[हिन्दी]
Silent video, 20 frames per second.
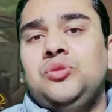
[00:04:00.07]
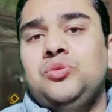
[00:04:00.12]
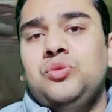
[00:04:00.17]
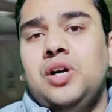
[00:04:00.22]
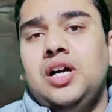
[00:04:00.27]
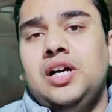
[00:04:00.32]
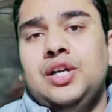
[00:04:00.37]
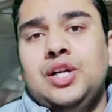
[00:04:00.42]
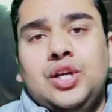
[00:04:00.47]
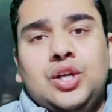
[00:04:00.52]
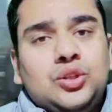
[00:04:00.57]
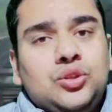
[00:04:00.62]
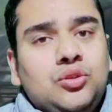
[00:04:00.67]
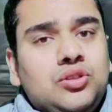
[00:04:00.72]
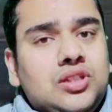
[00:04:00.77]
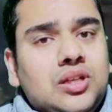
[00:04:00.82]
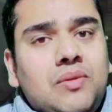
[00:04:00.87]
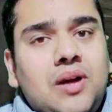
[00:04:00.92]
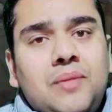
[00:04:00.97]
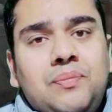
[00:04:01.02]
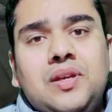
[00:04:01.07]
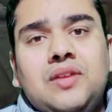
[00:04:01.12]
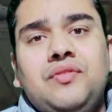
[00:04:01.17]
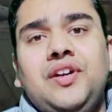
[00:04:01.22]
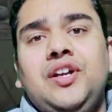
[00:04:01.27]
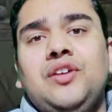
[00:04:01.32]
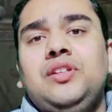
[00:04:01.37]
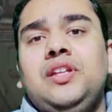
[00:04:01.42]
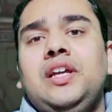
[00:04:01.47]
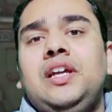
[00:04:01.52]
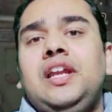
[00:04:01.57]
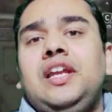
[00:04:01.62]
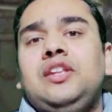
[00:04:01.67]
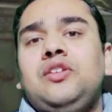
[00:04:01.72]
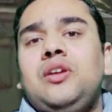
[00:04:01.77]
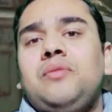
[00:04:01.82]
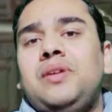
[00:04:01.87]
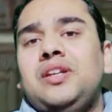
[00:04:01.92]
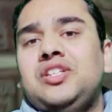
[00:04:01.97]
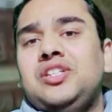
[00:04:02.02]
दे दूंगा तो जब आप ये वीडियो देख रहे
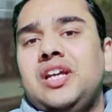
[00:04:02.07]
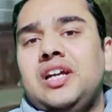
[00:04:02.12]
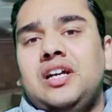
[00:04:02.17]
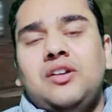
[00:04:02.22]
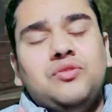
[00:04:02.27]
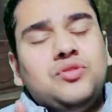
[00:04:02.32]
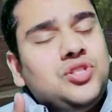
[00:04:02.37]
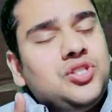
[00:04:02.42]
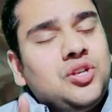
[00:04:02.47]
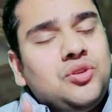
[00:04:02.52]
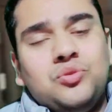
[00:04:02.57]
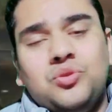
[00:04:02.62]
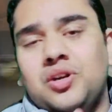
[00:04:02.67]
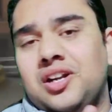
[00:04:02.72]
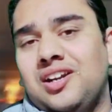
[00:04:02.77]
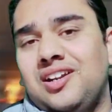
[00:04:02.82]
हैं तो एक बार चेकआउट जरूर